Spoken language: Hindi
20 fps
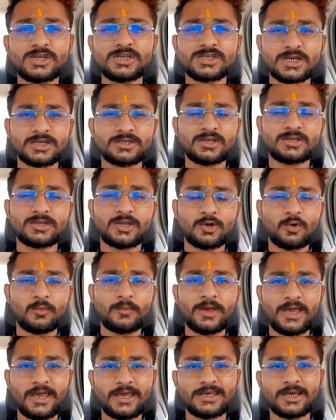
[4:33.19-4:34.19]
ही चंद दिनों
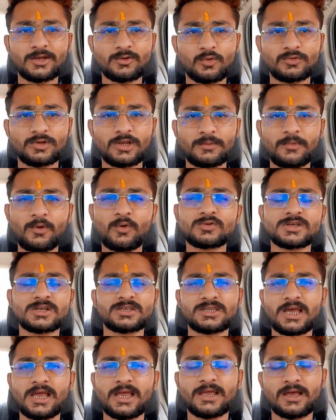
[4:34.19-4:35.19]
में एक या दो दिन में हो
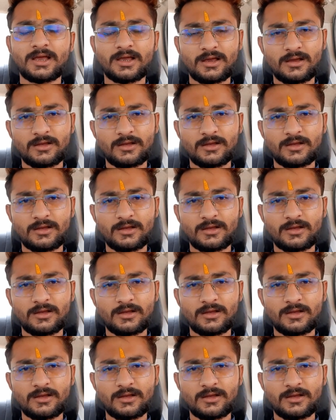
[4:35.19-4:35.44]
सकता है